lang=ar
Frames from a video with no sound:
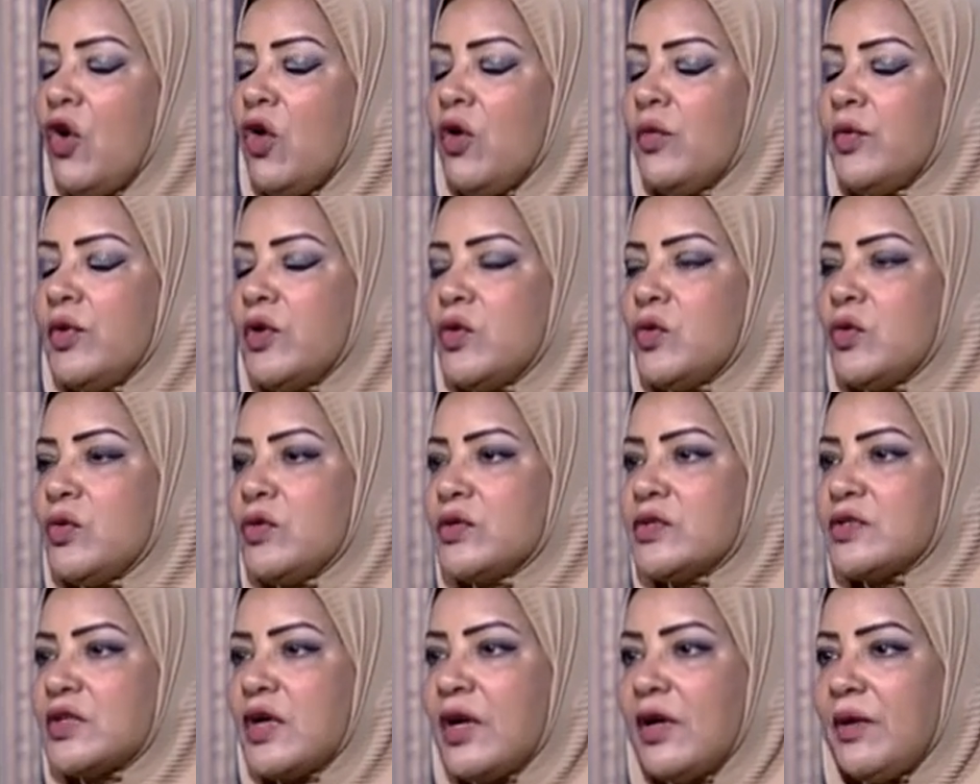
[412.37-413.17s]

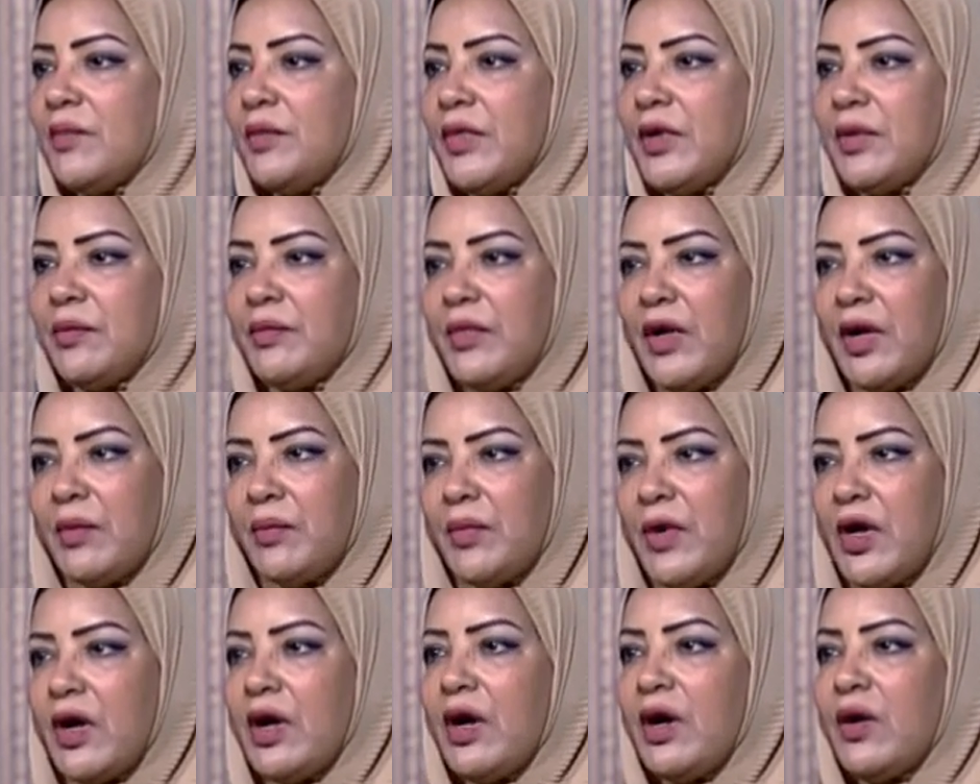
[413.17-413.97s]
وبيكون صاحب
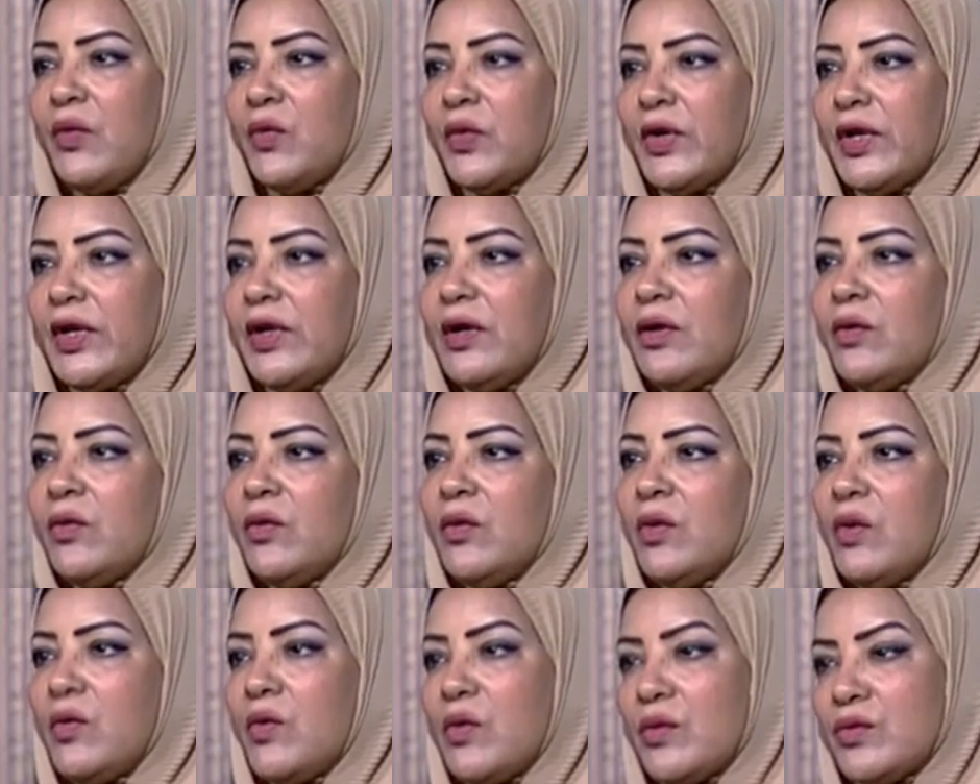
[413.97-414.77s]
المقبره او كده
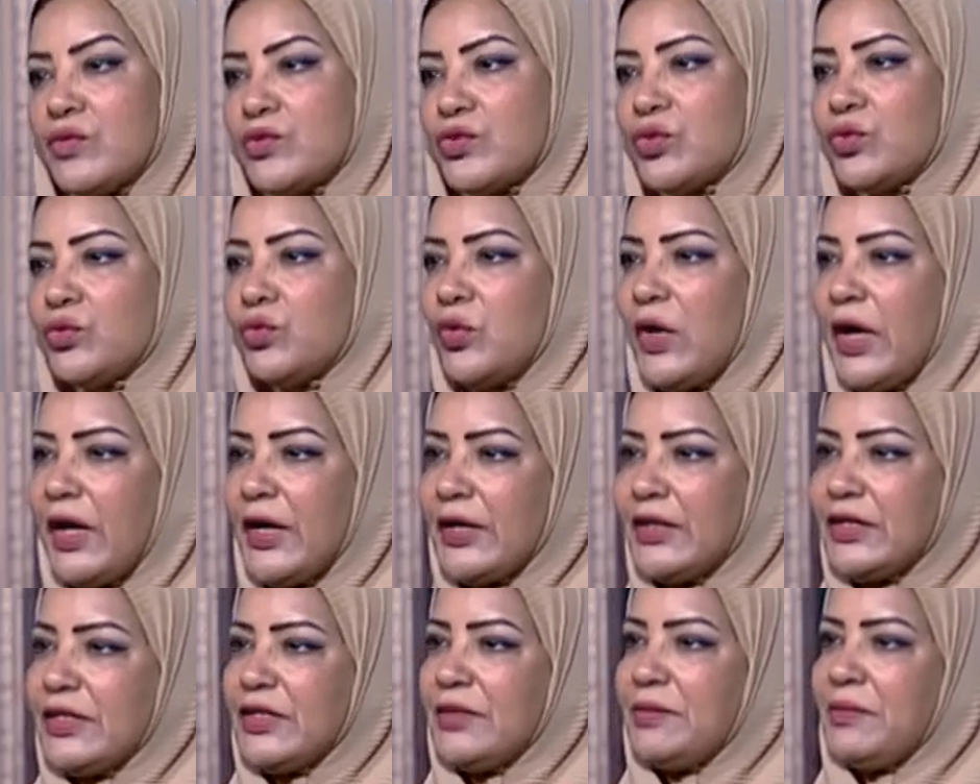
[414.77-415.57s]
وهو وزوجته
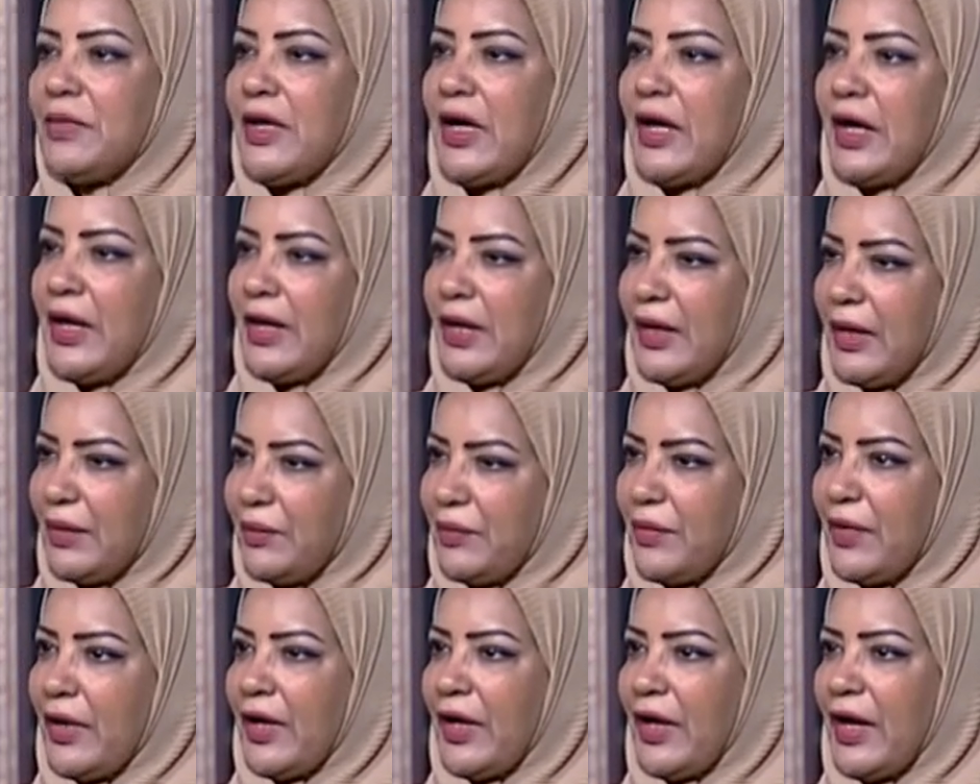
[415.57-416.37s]
قاعدين بقى
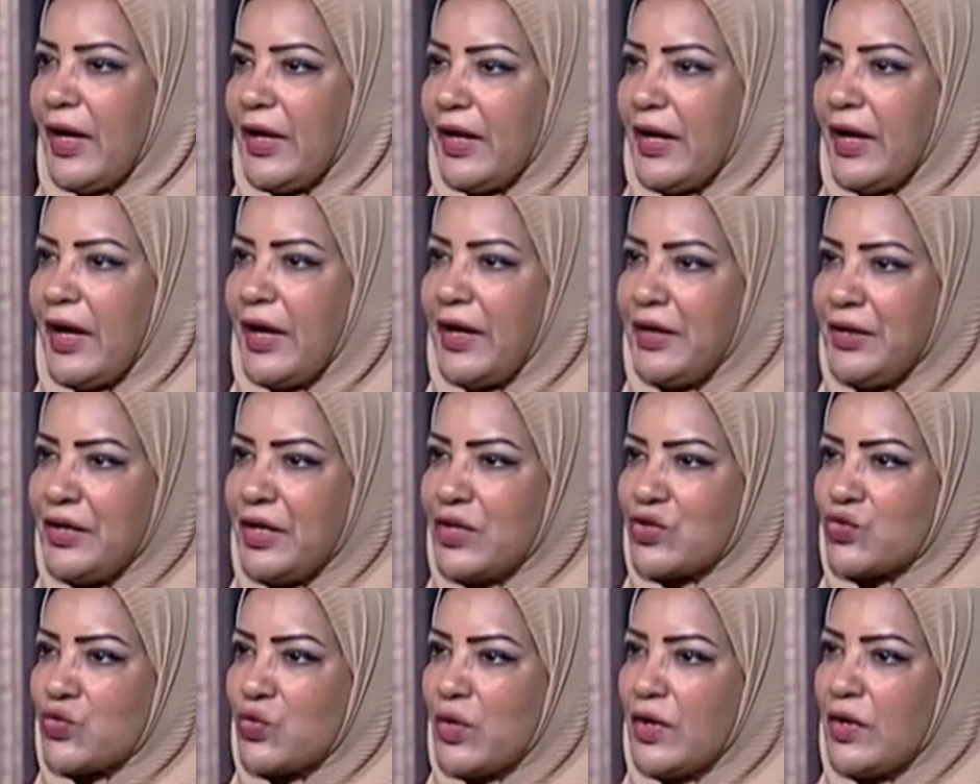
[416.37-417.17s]
على حاجه
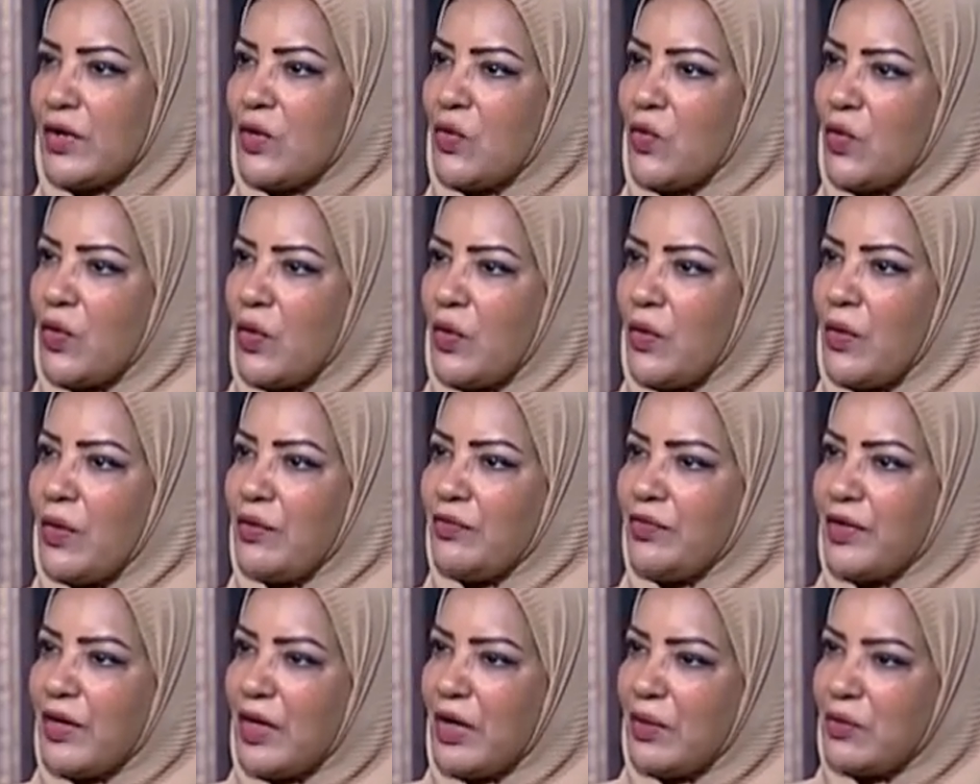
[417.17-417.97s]
عاليه شويه وهو
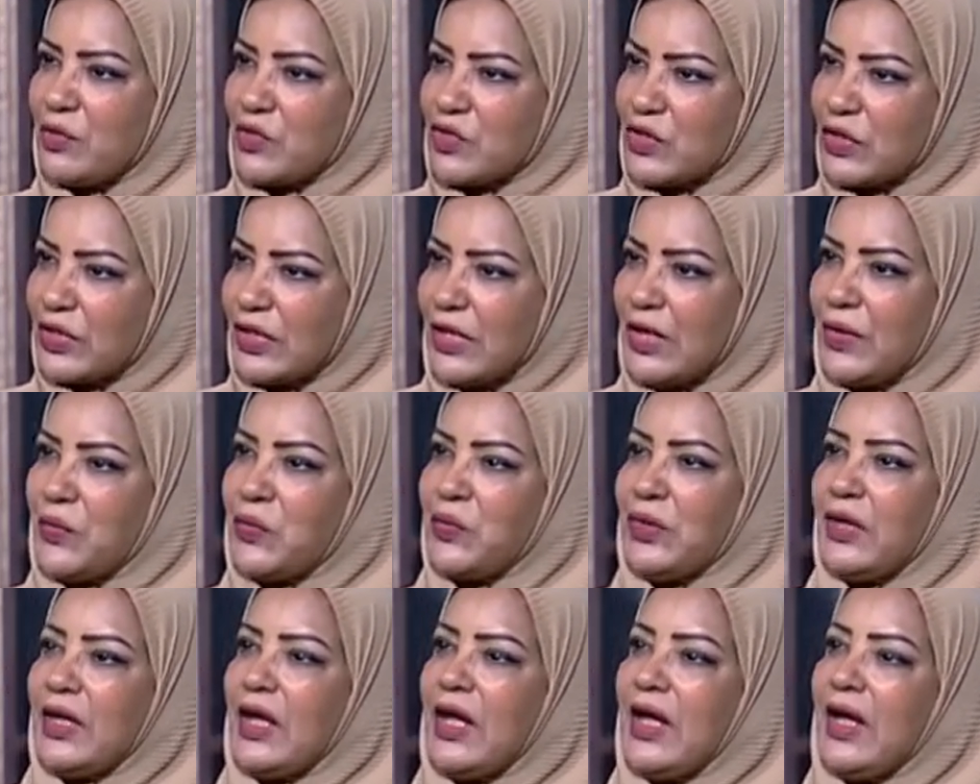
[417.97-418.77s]
الفرقه الموسيقيه
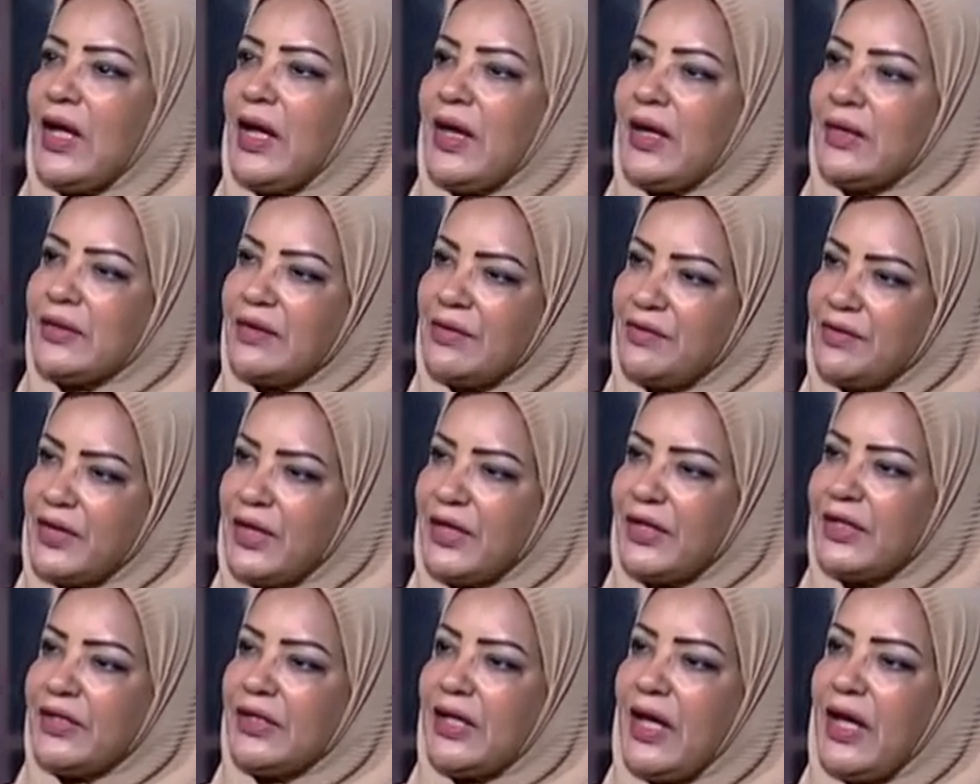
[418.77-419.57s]
كلها قاعده في
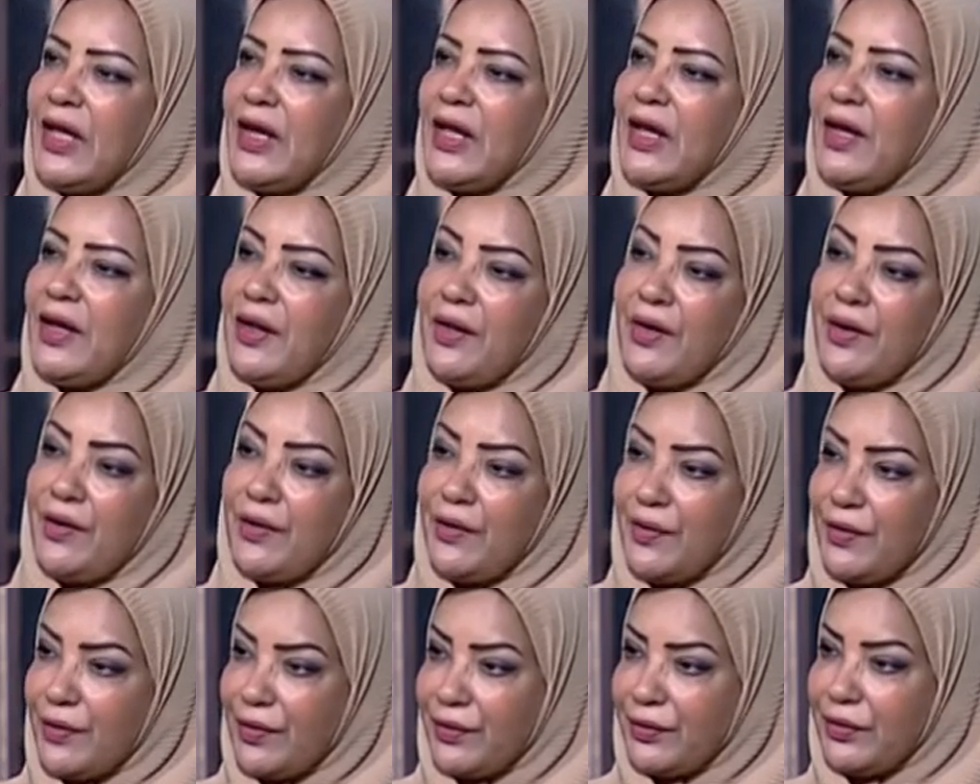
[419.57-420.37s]
هيئه حلقه على
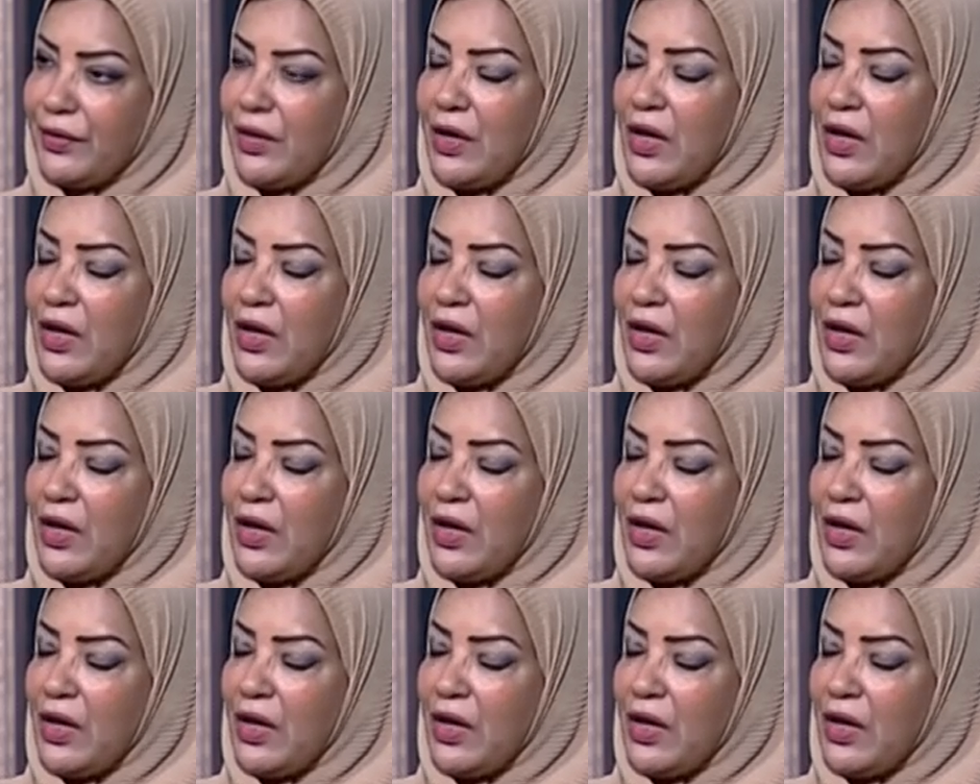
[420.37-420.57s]
الارض